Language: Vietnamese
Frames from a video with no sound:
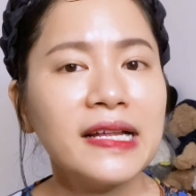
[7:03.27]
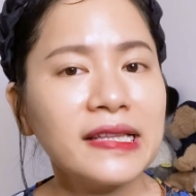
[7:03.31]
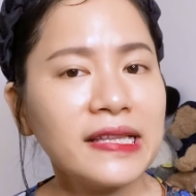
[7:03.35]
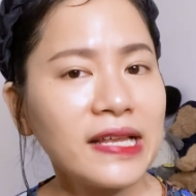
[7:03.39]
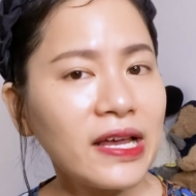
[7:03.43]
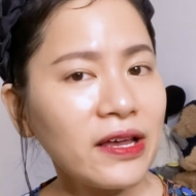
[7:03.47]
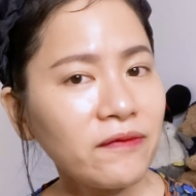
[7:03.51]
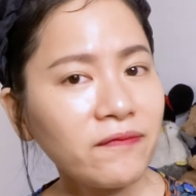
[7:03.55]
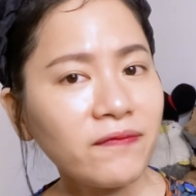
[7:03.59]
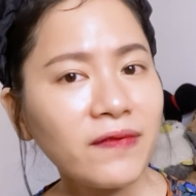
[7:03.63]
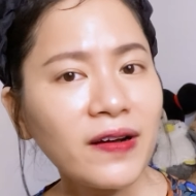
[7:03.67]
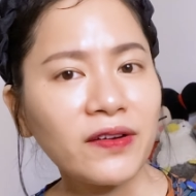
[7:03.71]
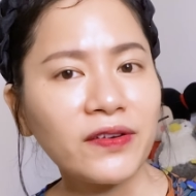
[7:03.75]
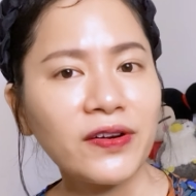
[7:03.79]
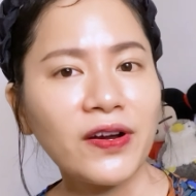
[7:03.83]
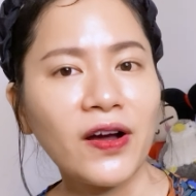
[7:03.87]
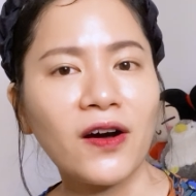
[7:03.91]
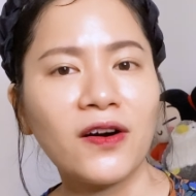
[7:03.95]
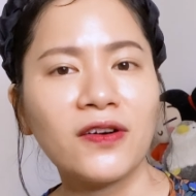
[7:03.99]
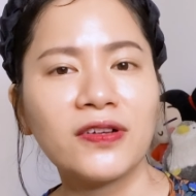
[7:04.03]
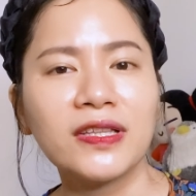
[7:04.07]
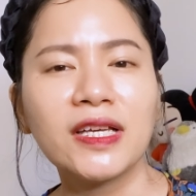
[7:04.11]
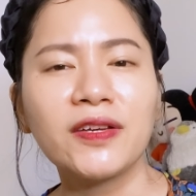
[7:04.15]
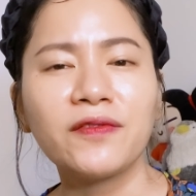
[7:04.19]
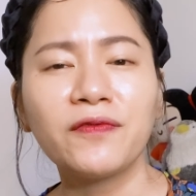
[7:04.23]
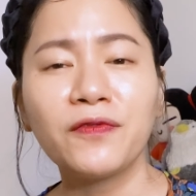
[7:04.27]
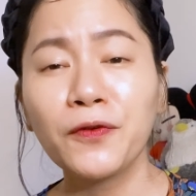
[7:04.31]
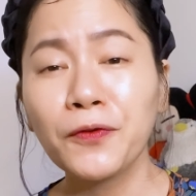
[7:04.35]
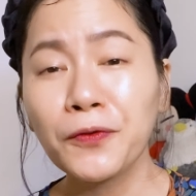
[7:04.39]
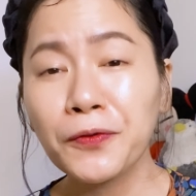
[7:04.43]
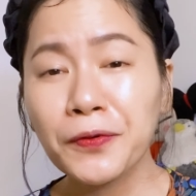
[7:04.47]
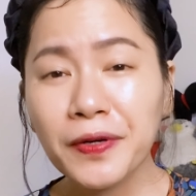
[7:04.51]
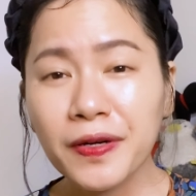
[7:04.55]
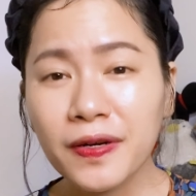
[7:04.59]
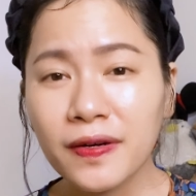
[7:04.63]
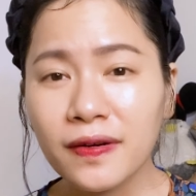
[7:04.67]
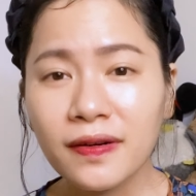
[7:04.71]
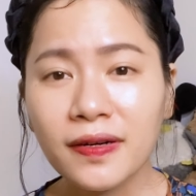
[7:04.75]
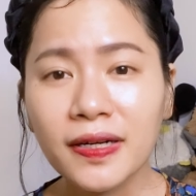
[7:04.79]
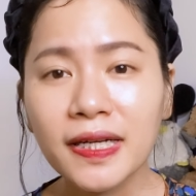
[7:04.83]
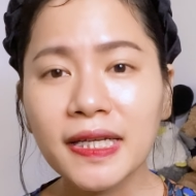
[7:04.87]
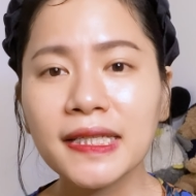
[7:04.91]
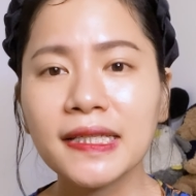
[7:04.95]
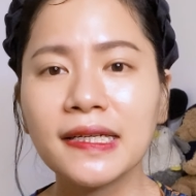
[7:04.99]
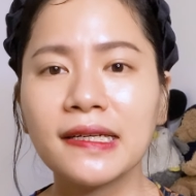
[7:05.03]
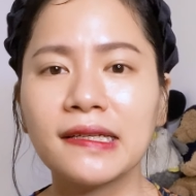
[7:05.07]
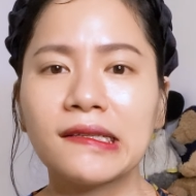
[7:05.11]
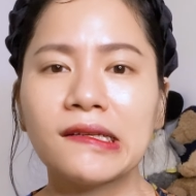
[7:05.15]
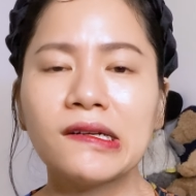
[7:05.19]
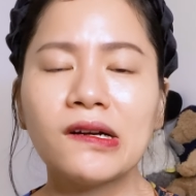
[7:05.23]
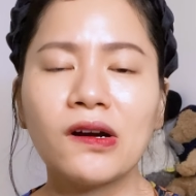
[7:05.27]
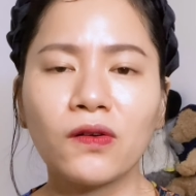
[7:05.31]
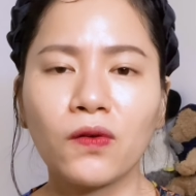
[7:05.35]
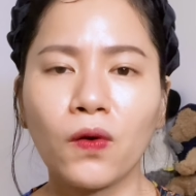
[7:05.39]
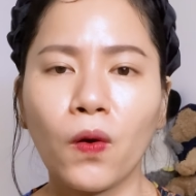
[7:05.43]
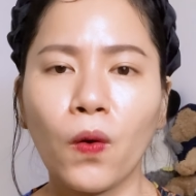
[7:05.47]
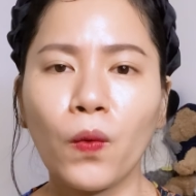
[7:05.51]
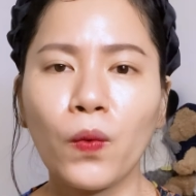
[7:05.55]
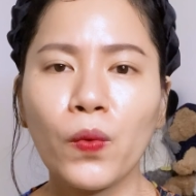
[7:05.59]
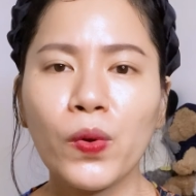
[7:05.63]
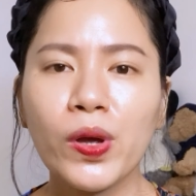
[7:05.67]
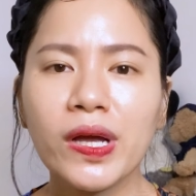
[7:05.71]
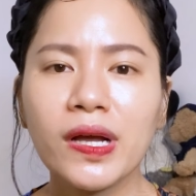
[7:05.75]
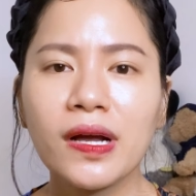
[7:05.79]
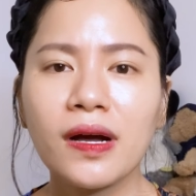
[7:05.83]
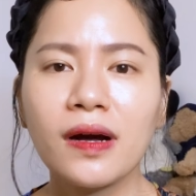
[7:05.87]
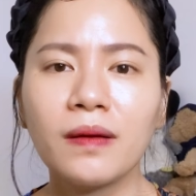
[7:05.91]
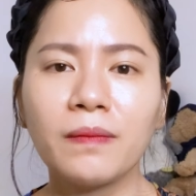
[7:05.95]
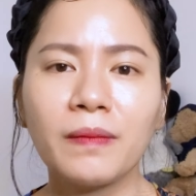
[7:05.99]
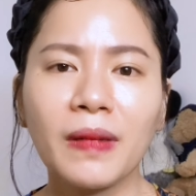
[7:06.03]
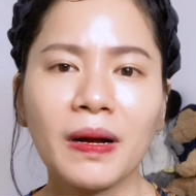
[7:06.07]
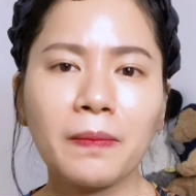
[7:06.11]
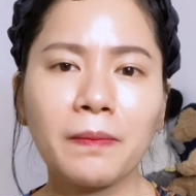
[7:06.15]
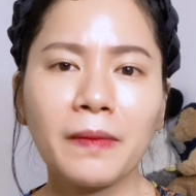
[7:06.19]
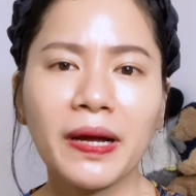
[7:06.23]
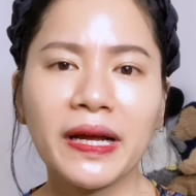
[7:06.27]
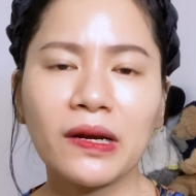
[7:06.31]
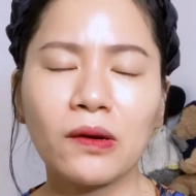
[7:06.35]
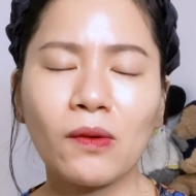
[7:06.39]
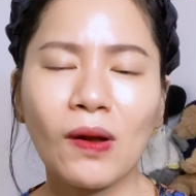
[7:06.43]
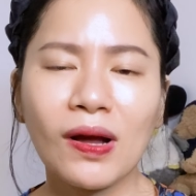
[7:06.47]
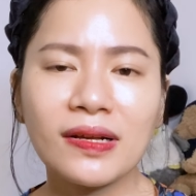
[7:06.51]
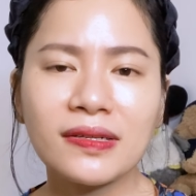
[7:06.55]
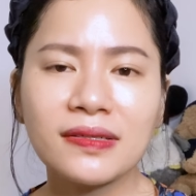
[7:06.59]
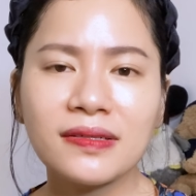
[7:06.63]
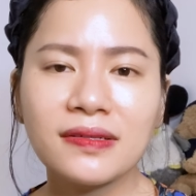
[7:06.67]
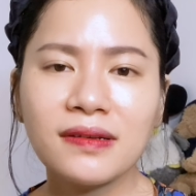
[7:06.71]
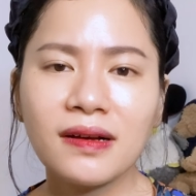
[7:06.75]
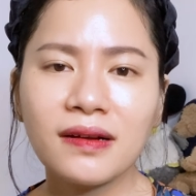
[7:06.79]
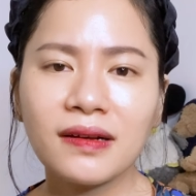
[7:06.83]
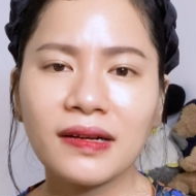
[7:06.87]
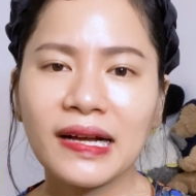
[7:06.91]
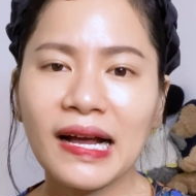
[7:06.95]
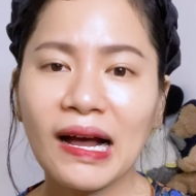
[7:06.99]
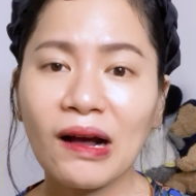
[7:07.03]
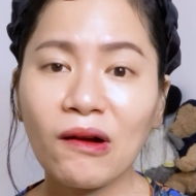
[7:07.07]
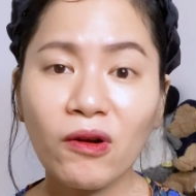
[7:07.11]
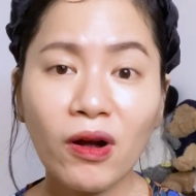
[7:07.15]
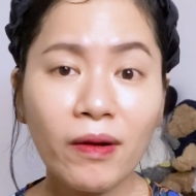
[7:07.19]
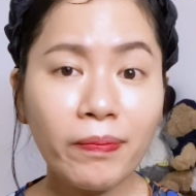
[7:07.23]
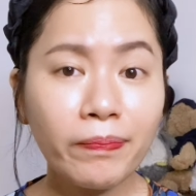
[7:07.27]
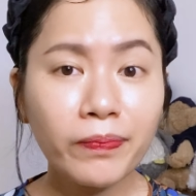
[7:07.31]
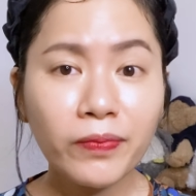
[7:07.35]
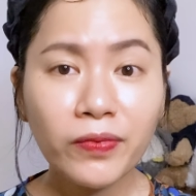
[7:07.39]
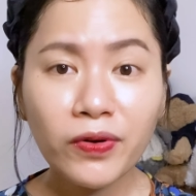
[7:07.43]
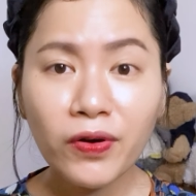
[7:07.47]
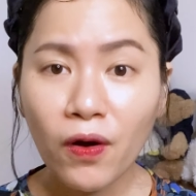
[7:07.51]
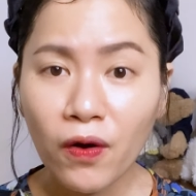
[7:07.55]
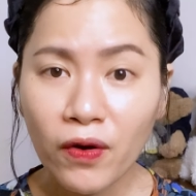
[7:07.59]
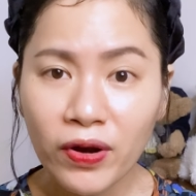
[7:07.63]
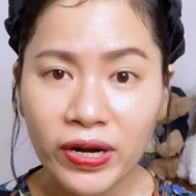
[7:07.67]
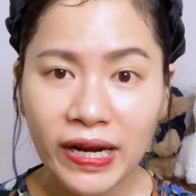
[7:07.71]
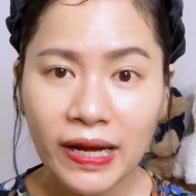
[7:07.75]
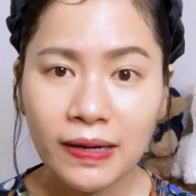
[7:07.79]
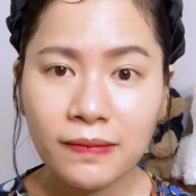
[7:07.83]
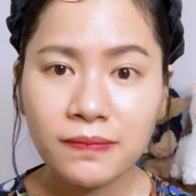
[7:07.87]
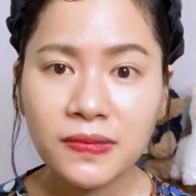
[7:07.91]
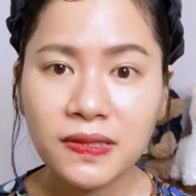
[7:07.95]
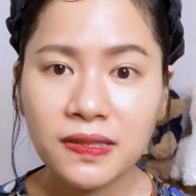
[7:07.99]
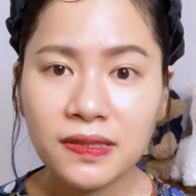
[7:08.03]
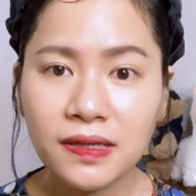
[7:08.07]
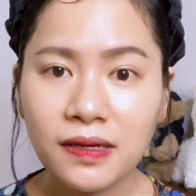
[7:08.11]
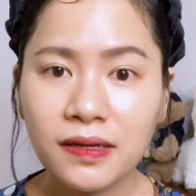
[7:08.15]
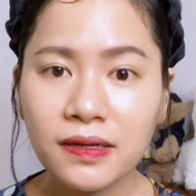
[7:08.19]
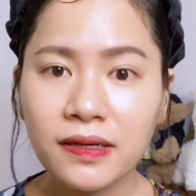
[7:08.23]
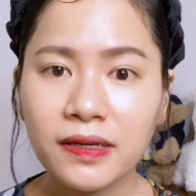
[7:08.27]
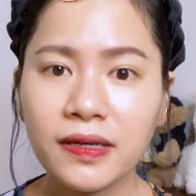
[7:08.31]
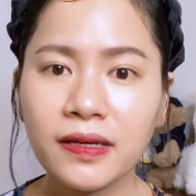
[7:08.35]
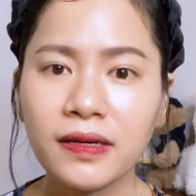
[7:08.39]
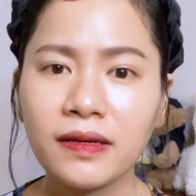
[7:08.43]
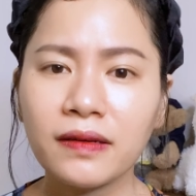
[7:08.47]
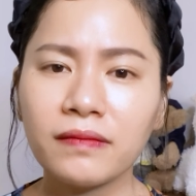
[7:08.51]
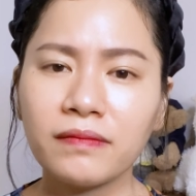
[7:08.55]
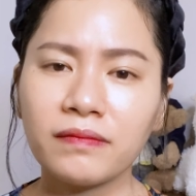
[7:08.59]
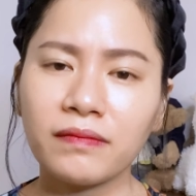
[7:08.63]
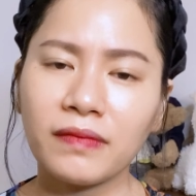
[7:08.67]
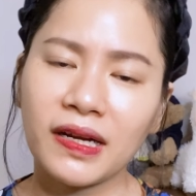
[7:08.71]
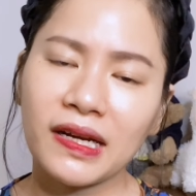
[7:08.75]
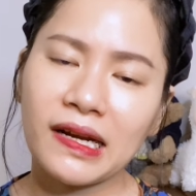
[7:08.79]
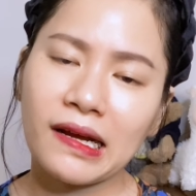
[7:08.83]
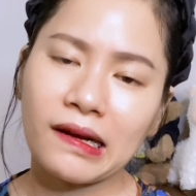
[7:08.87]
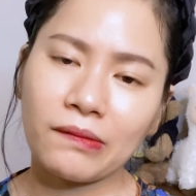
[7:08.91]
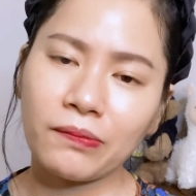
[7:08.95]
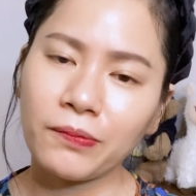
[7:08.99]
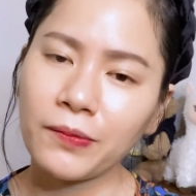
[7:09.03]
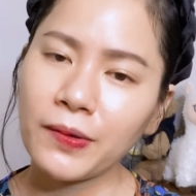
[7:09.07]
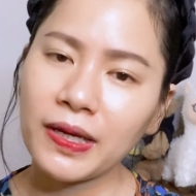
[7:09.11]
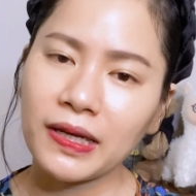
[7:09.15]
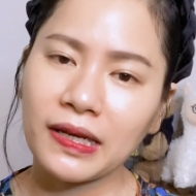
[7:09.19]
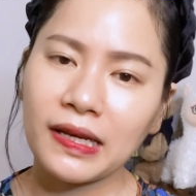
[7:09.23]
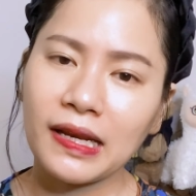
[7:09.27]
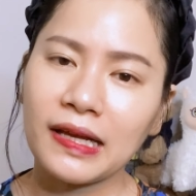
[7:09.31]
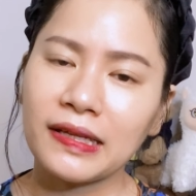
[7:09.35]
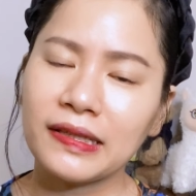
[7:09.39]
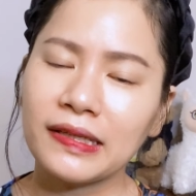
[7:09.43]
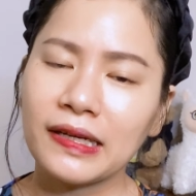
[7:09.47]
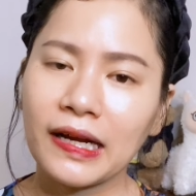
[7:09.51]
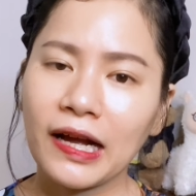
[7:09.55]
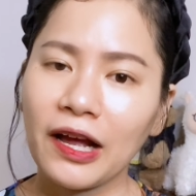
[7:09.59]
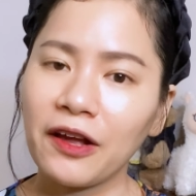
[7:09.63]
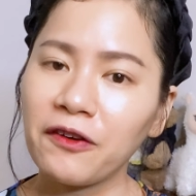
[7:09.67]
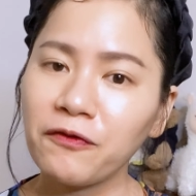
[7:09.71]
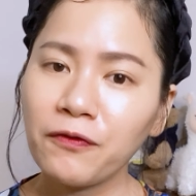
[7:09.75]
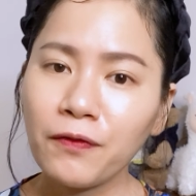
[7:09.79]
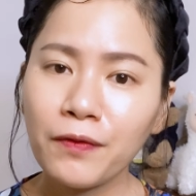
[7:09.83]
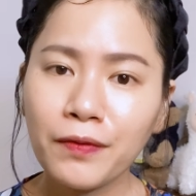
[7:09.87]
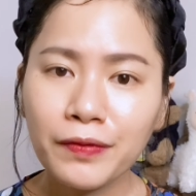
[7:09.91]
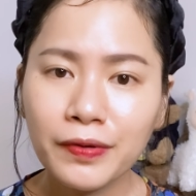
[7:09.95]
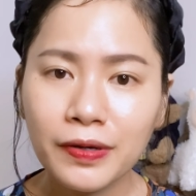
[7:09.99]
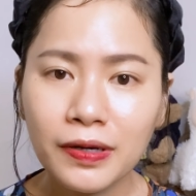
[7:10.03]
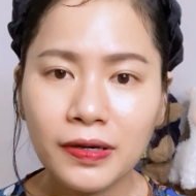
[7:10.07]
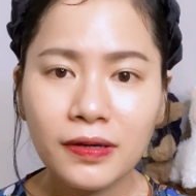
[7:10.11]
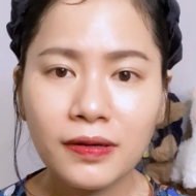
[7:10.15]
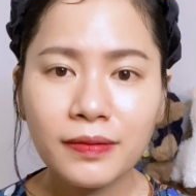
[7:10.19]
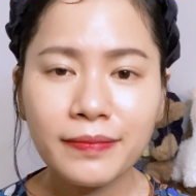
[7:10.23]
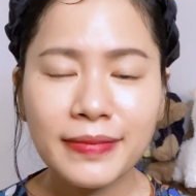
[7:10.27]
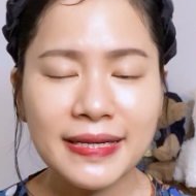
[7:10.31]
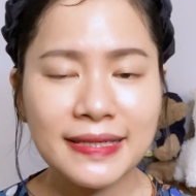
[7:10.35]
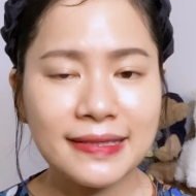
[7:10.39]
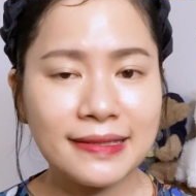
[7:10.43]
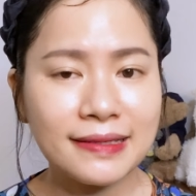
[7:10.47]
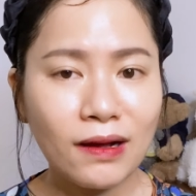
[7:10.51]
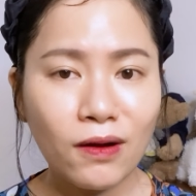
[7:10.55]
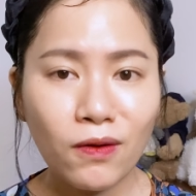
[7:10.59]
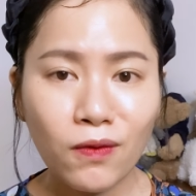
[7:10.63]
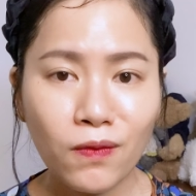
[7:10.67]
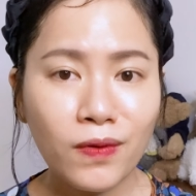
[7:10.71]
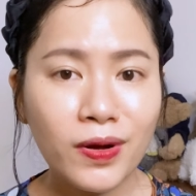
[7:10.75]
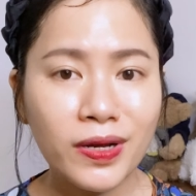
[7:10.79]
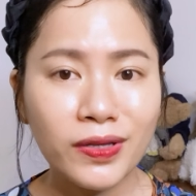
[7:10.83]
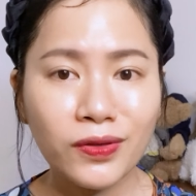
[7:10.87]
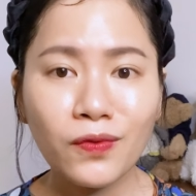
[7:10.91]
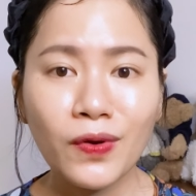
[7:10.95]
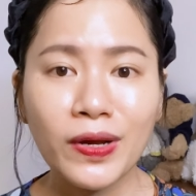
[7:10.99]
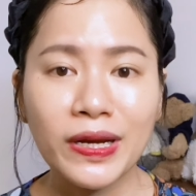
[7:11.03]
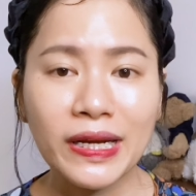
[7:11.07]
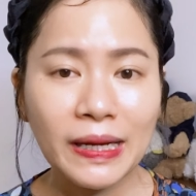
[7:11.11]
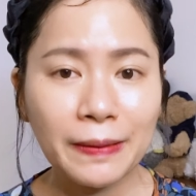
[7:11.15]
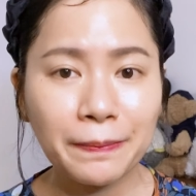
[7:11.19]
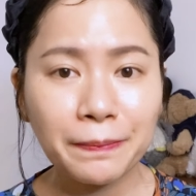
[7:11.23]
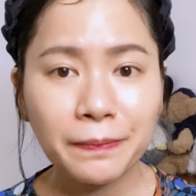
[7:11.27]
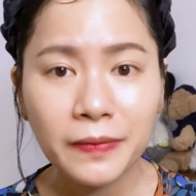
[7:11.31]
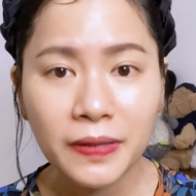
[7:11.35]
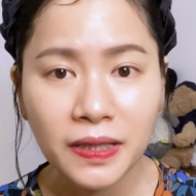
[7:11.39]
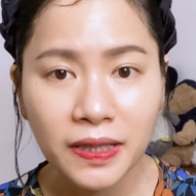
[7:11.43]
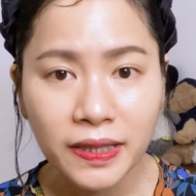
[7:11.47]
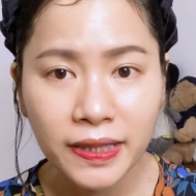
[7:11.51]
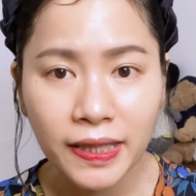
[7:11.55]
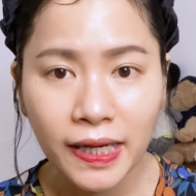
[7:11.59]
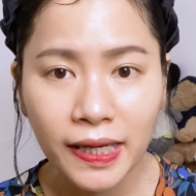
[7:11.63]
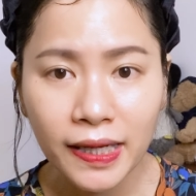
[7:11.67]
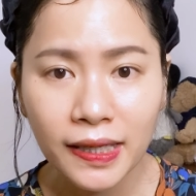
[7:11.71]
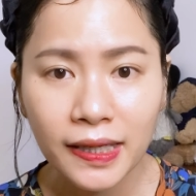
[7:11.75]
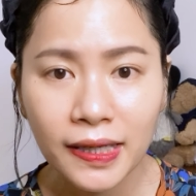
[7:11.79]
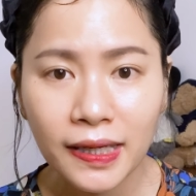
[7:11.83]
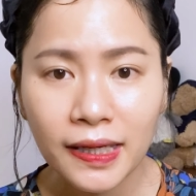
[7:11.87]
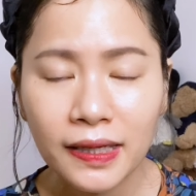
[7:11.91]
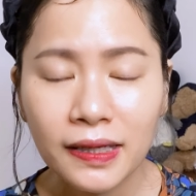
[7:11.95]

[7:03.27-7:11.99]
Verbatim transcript: Thêm vào đó thì phụ nữ ấy thì thường có nguy cơ mắc bệnh loãng xương cao gấp đôi nam giới, mà đặc biệt là những cái phụ nữ mà sau cái tuổi năm mươi ấy.